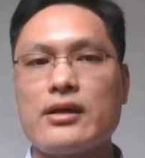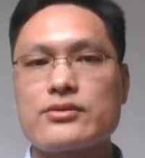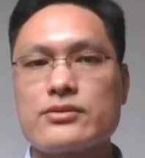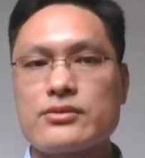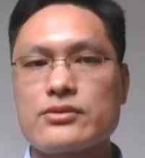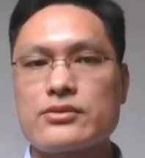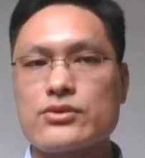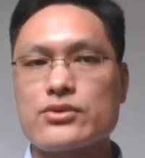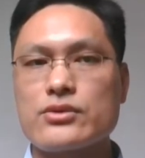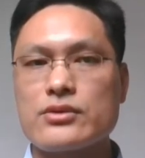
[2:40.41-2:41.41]
保险公
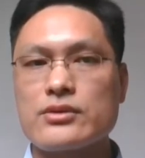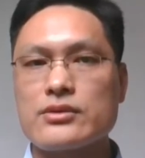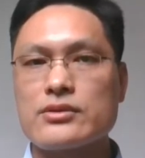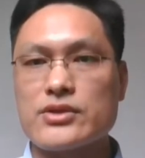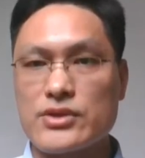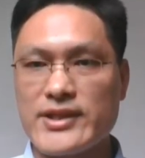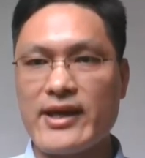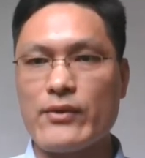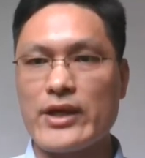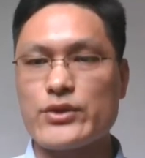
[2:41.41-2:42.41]
司呢，就可以
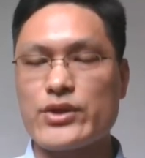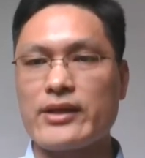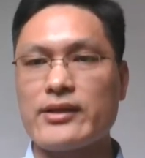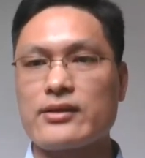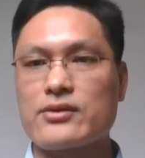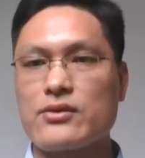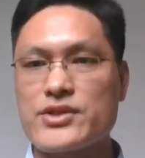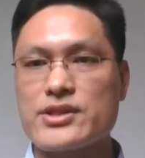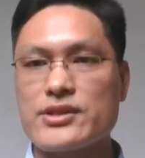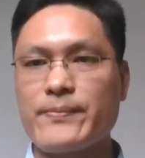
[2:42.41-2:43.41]
根据我忤逆
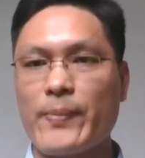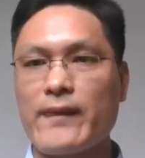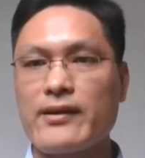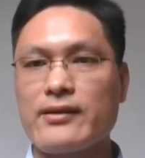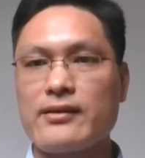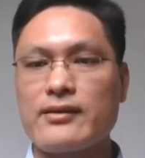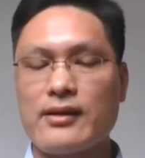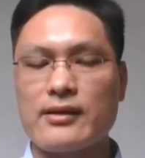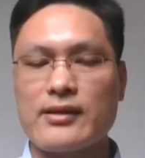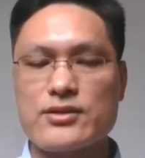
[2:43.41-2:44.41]
的记录，
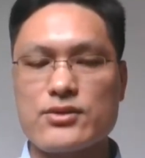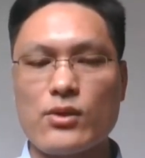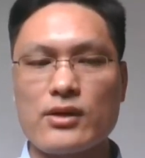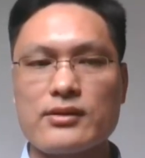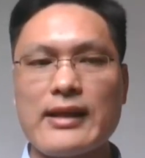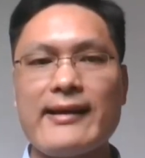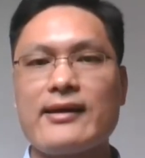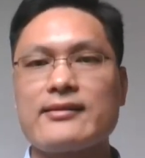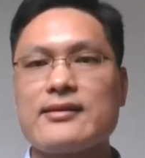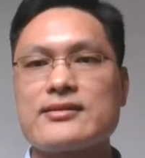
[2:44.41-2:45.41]
给出商业评
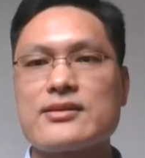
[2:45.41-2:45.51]
估，